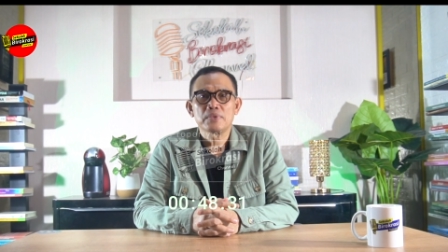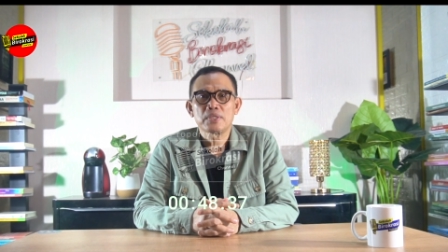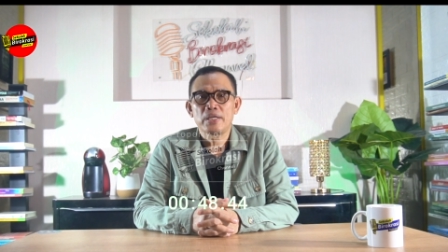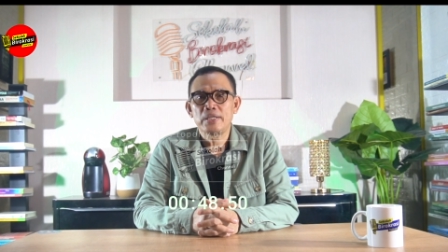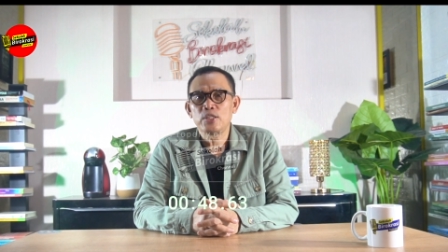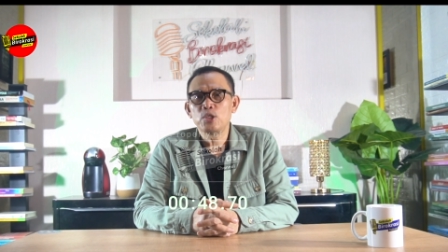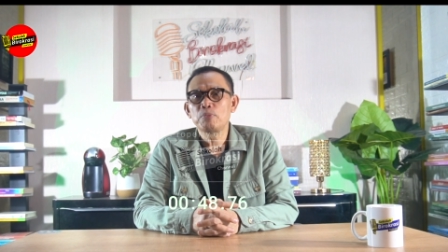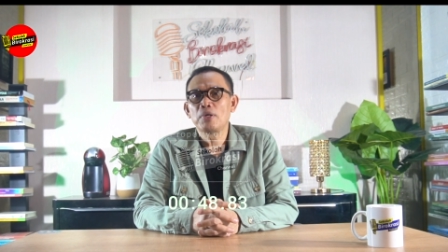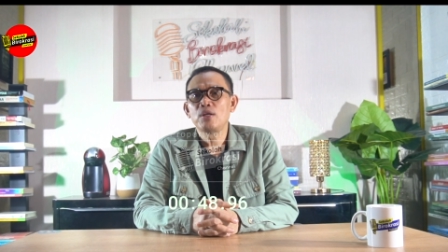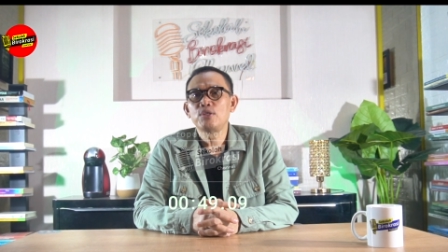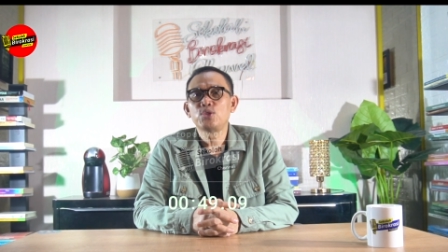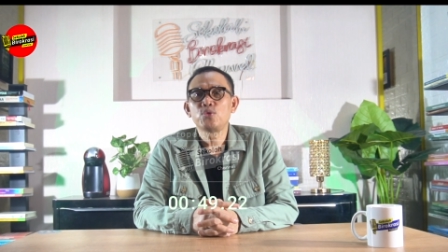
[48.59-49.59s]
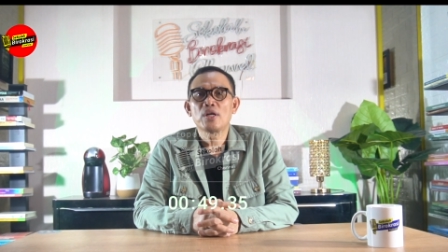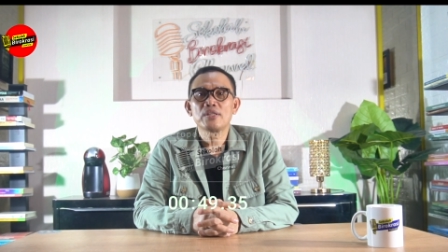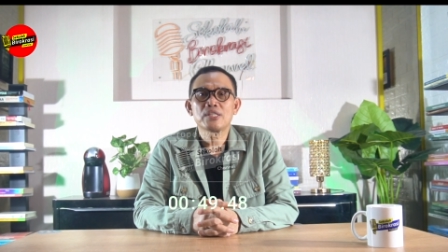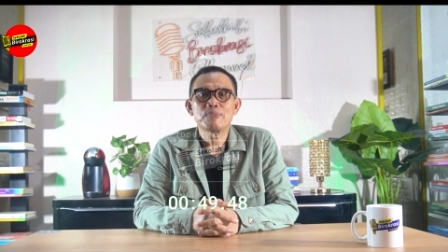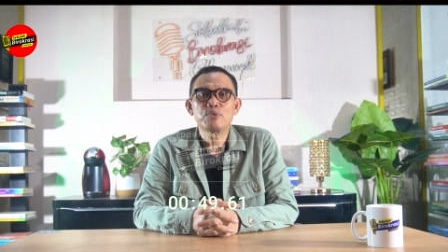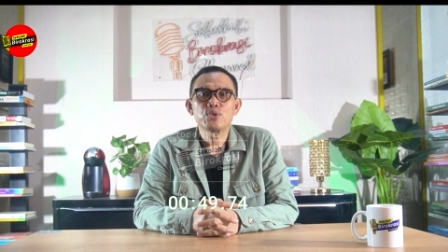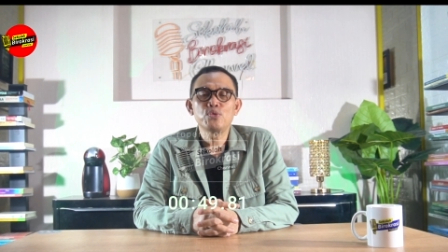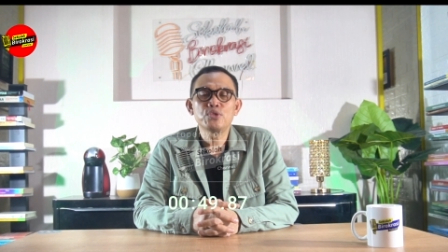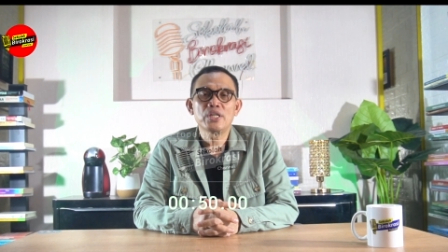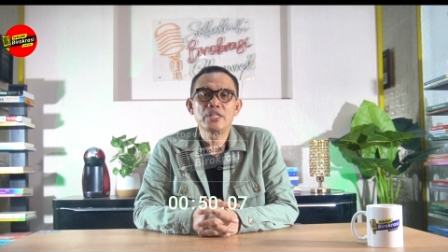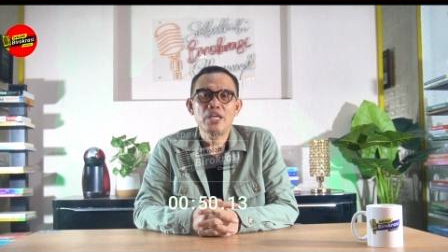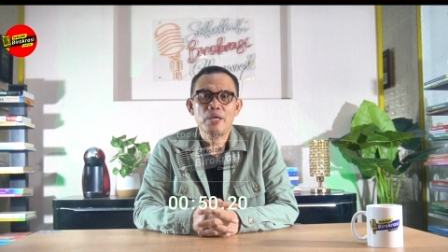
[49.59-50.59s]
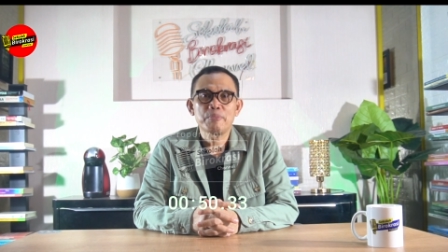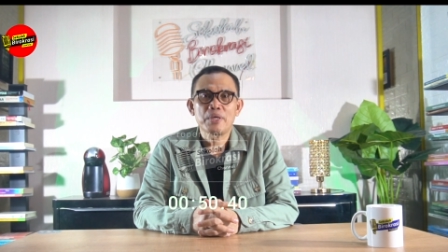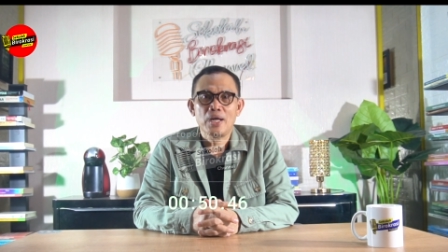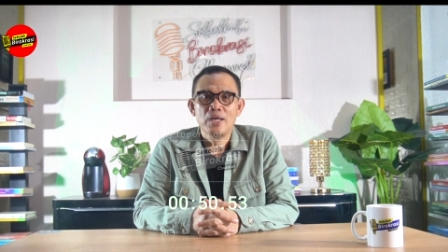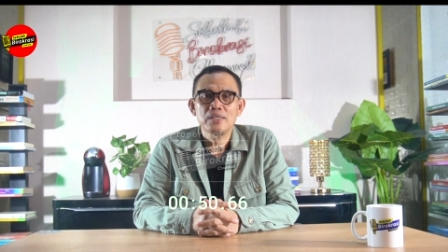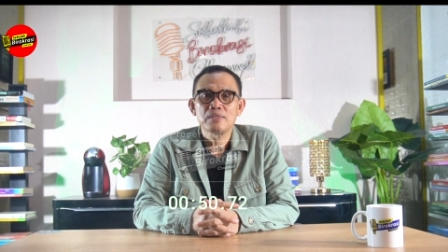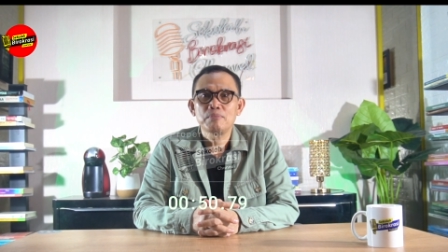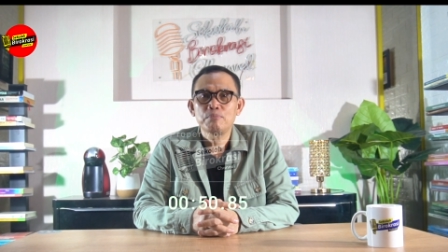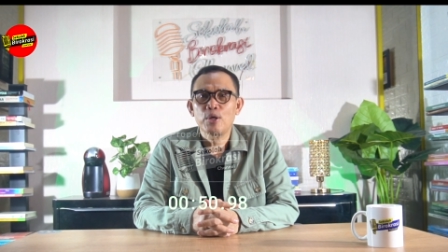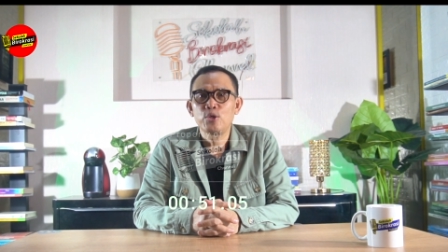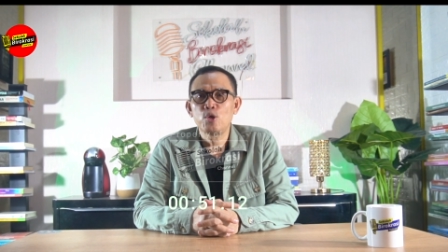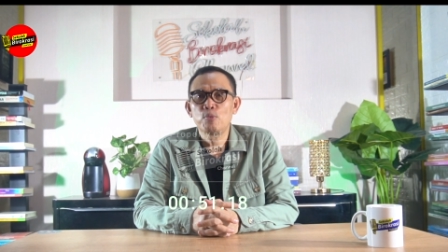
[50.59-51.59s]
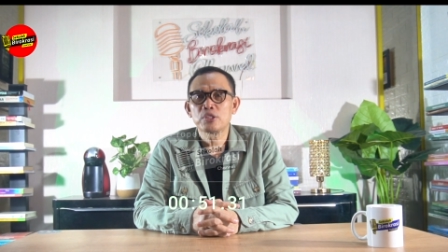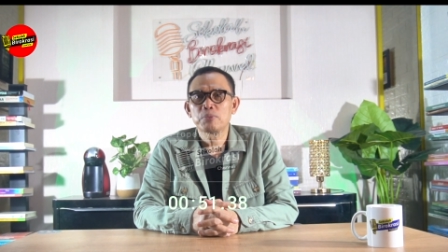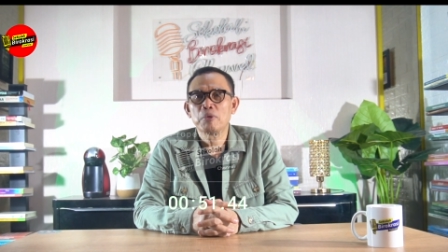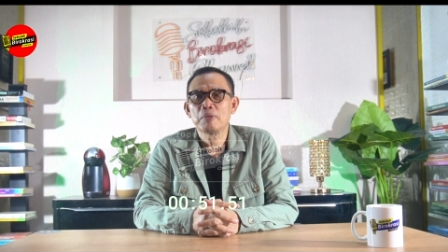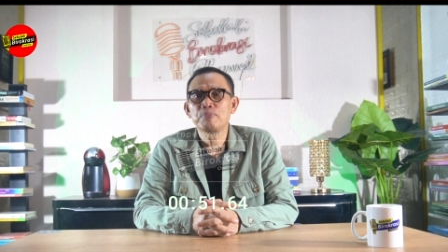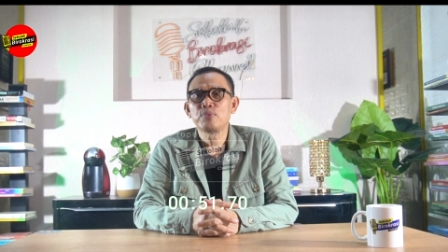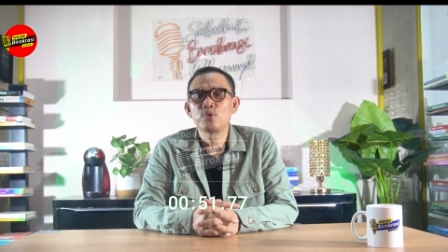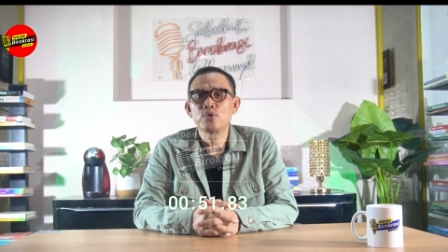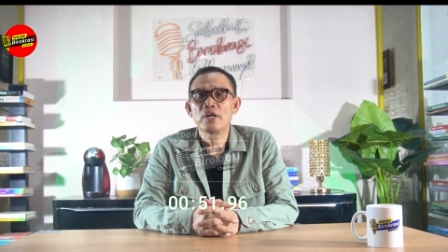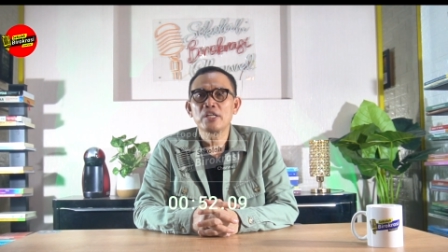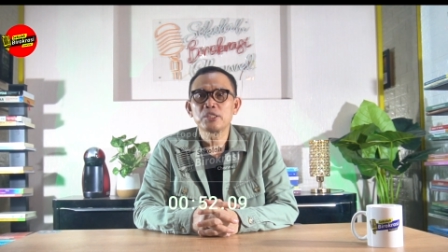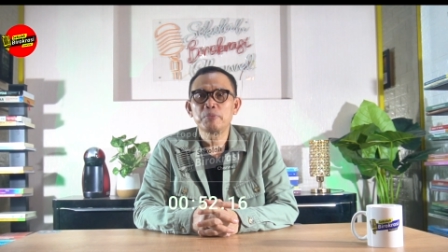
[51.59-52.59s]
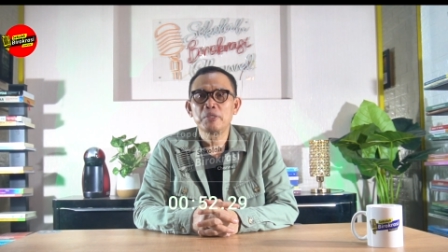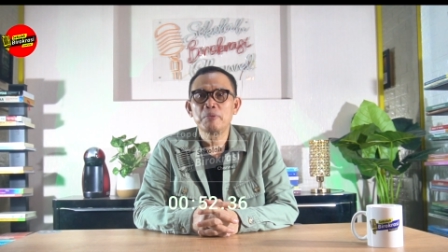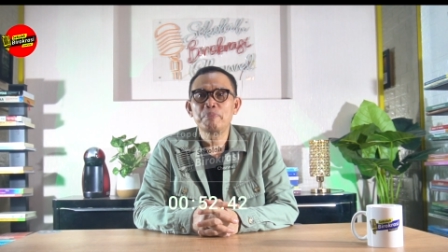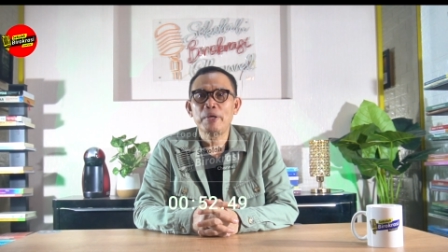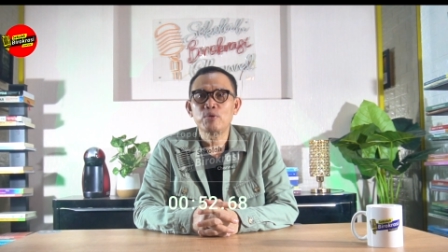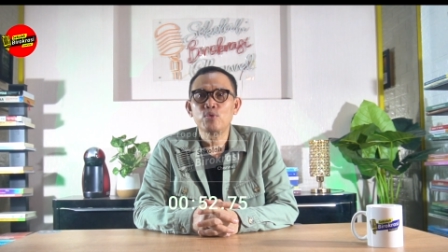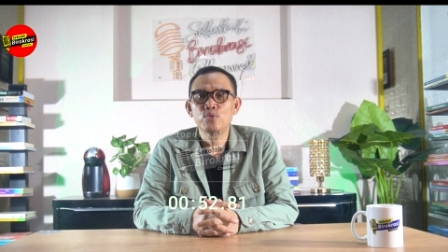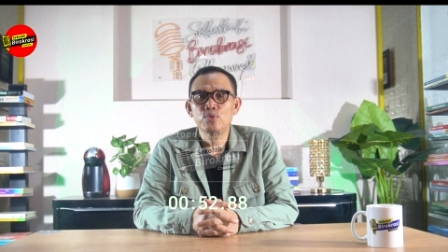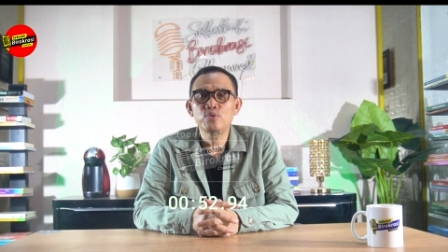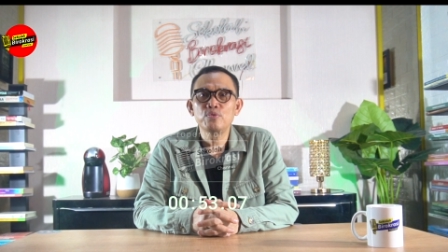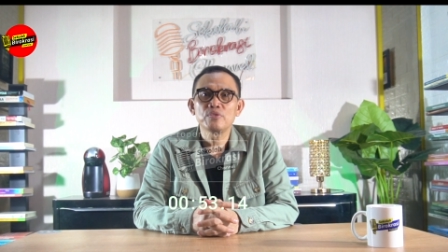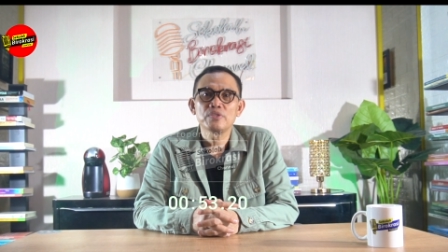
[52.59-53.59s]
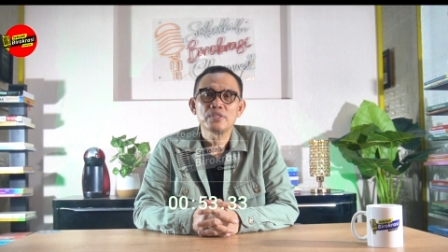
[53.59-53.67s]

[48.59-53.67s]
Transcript: Karena itu melalui surat keputusan MK bernomor 90 garis miring PUU